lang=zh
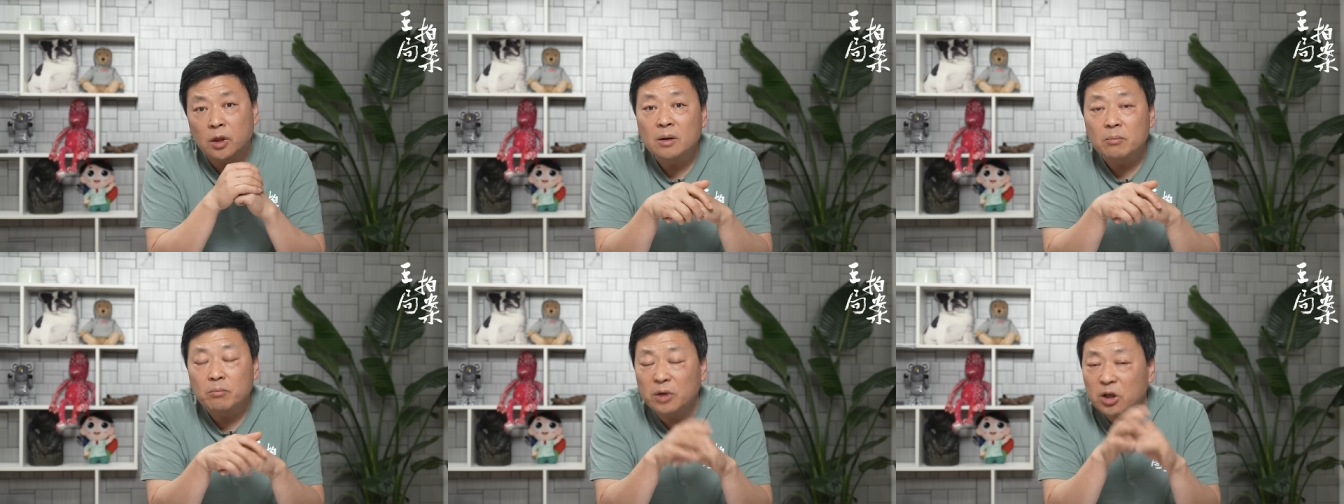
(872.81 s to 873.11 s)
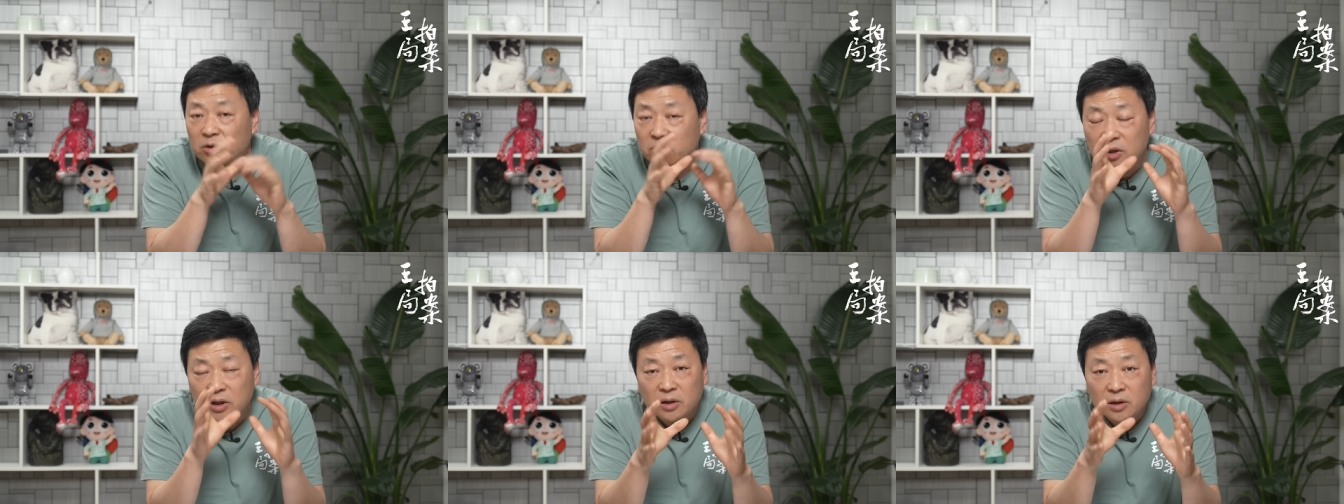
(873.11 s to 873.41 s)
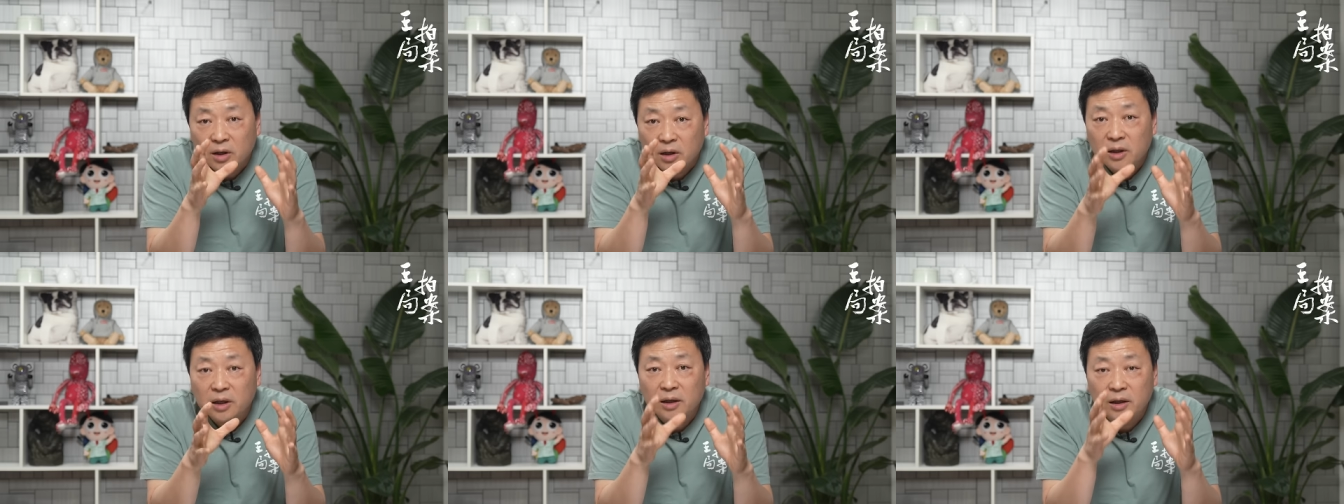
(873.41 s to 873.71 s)
没有任
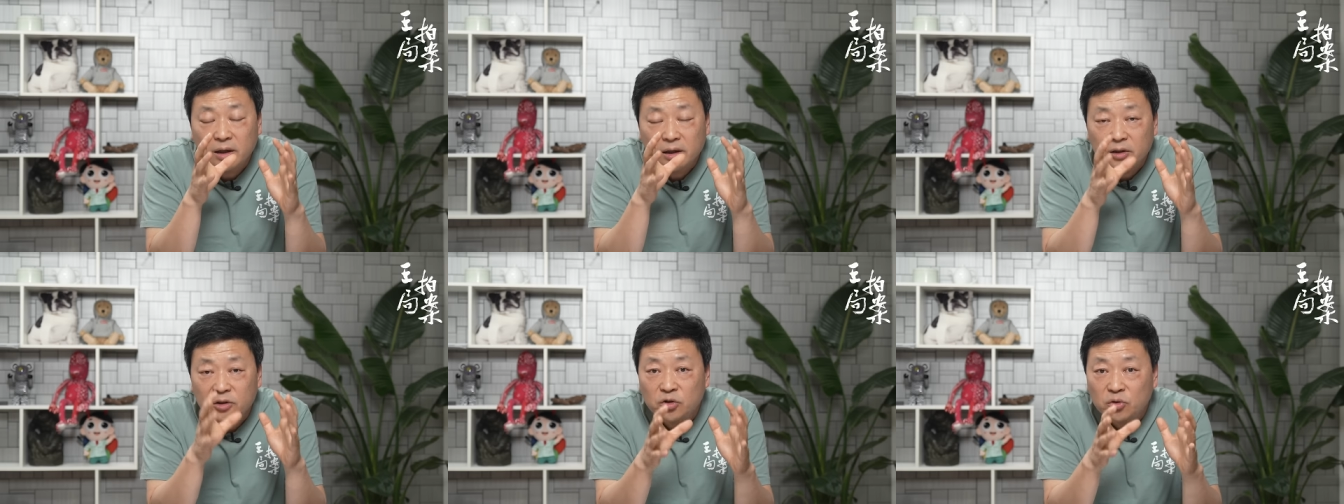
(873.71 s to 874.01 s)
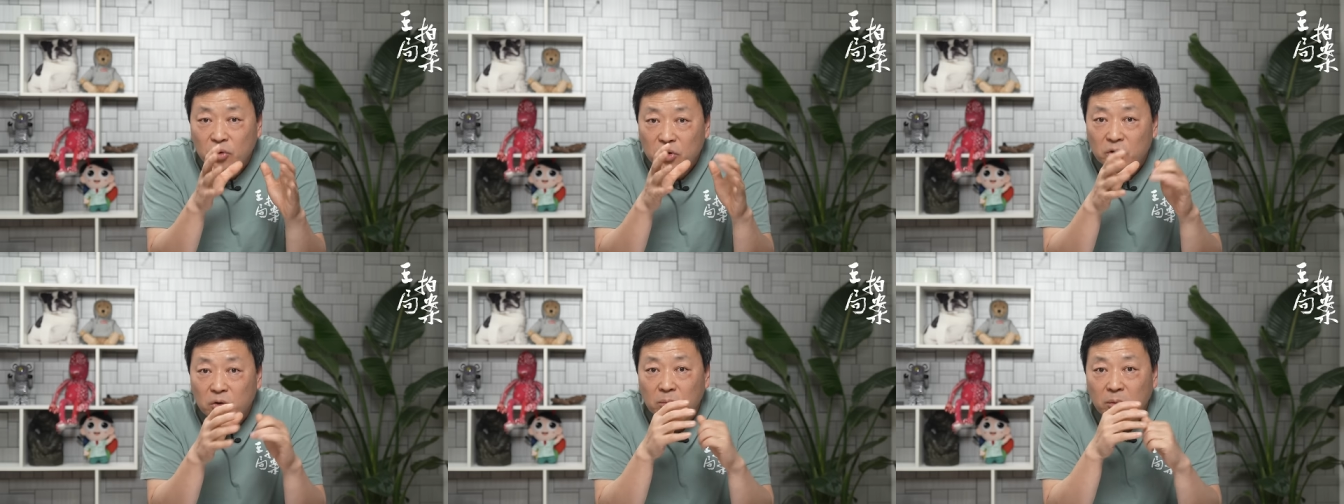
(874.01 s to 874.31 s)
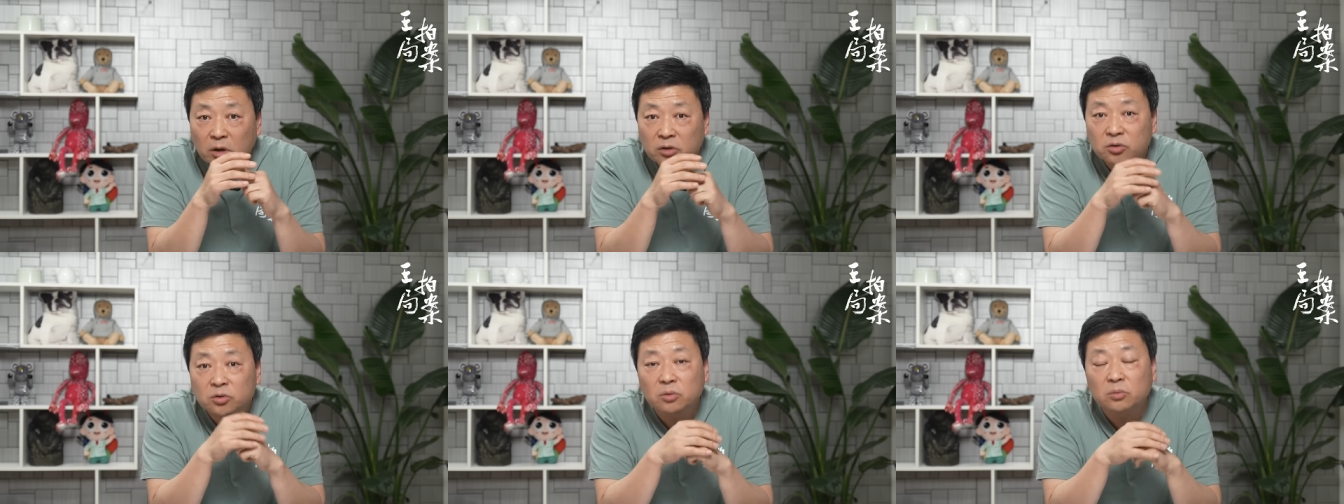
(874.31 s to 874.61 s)
何人可以左右
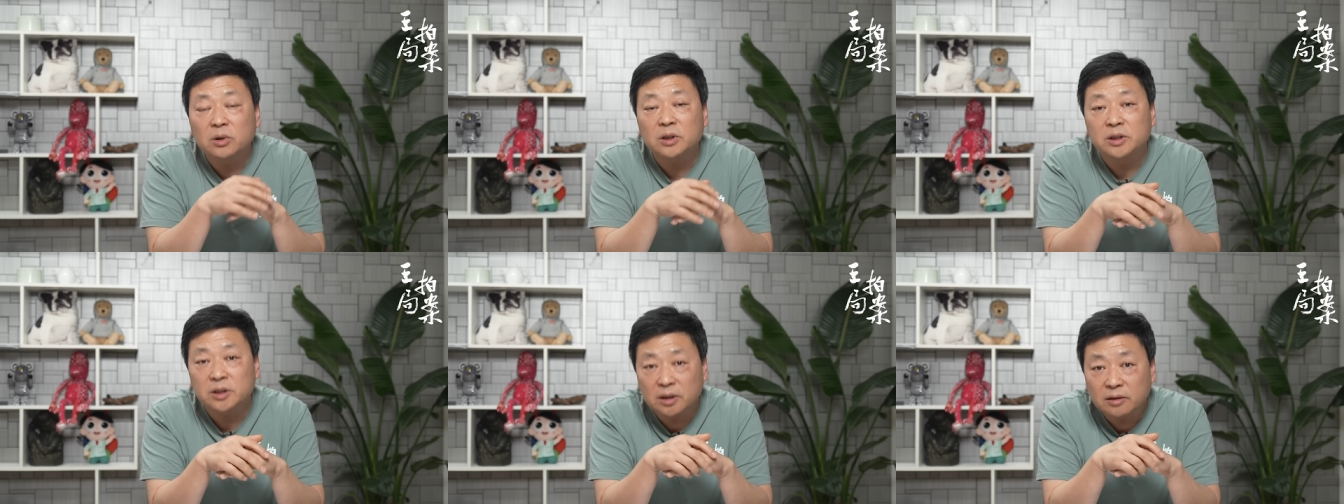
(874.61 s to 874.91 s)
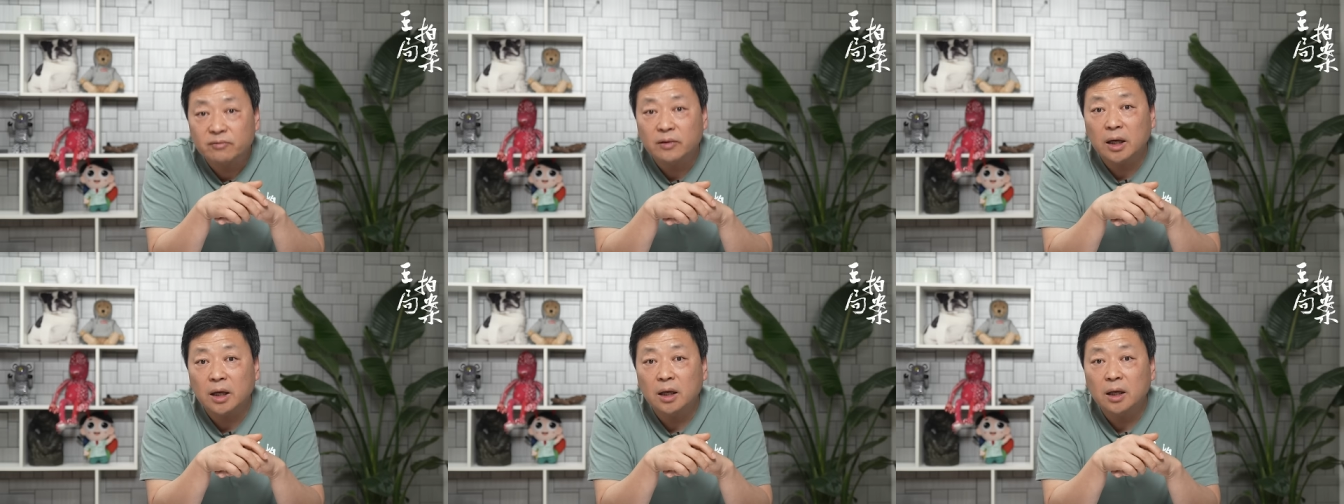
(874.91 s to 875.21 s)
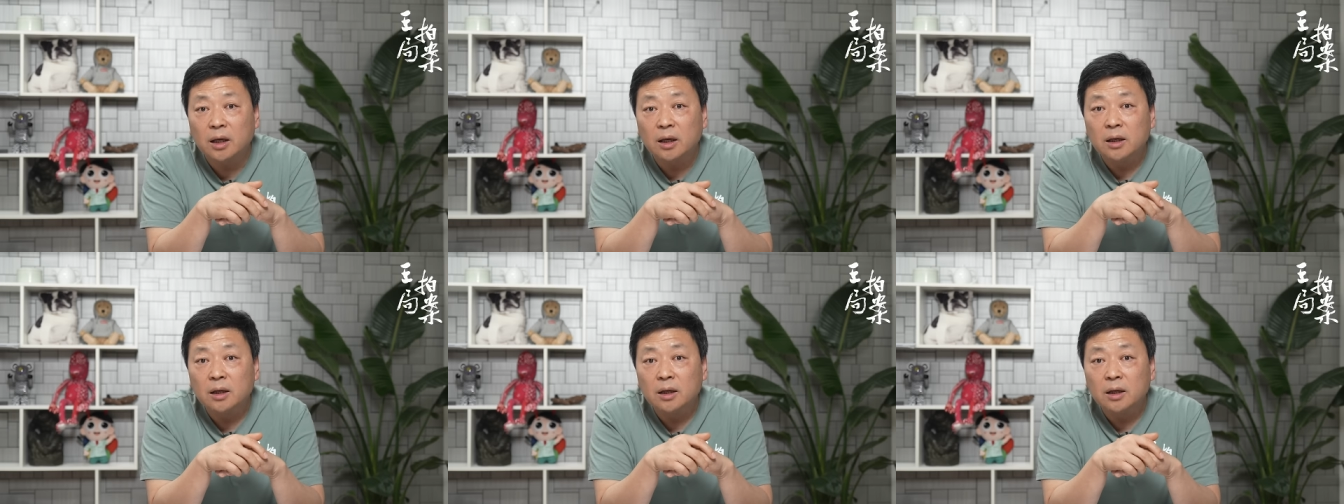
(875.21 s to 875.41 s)
毛泽东的行为，